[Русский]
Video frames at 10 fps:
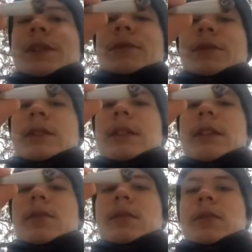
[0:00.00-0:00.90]
Ну вот,
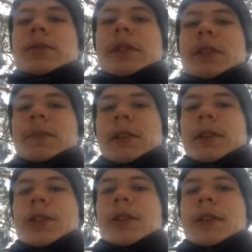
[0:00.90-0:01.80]
сигарет у нас докурилась
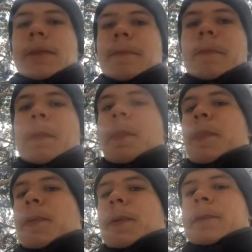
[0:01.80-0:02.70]
практически
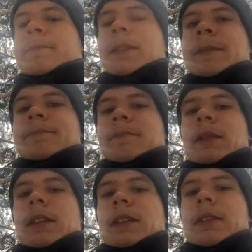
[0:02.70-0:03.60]

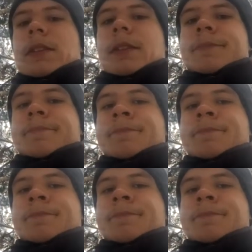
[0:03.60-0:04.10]
до конца.